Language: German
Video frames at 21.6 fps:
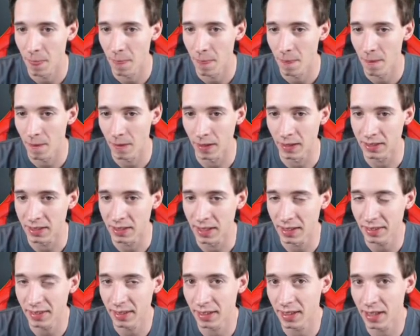Als
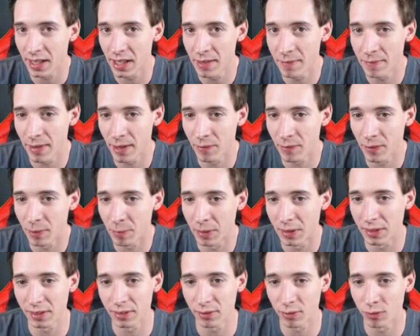hätte Game einfach
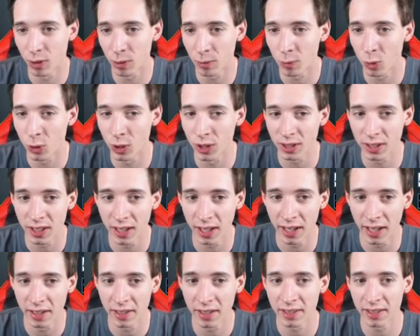mal die Drop Rate
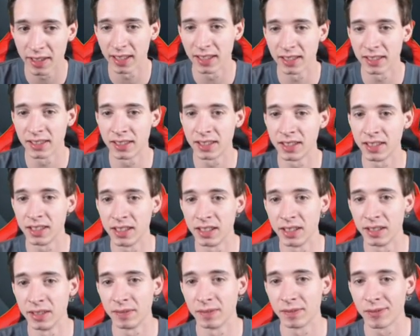geändert, als
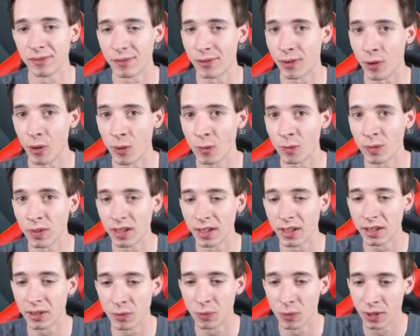die
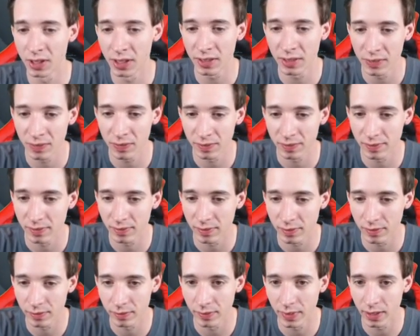veröffentlicht wurde.
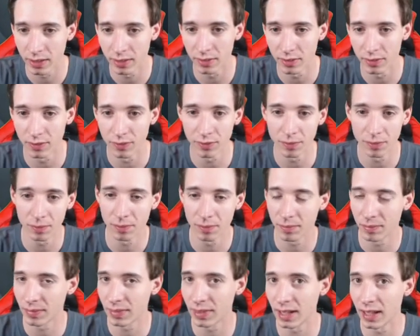Weil
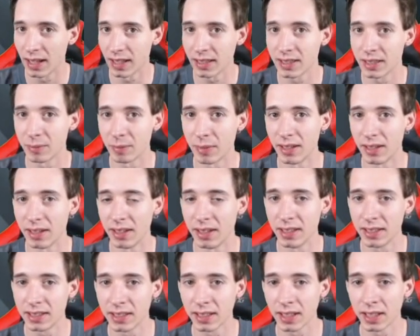da hat es ja mal eine
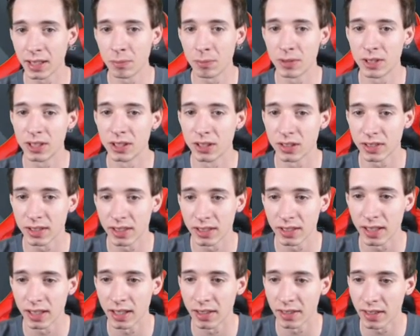Liste gegeben,
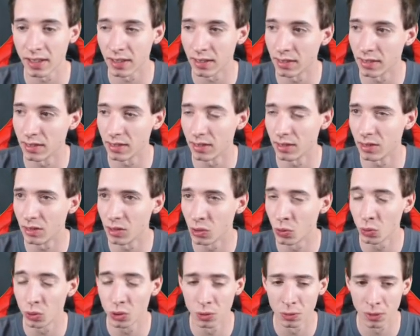beziehungsweise da hat ja ein
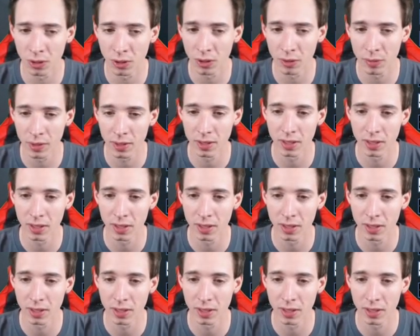YouTuber, glaube ich,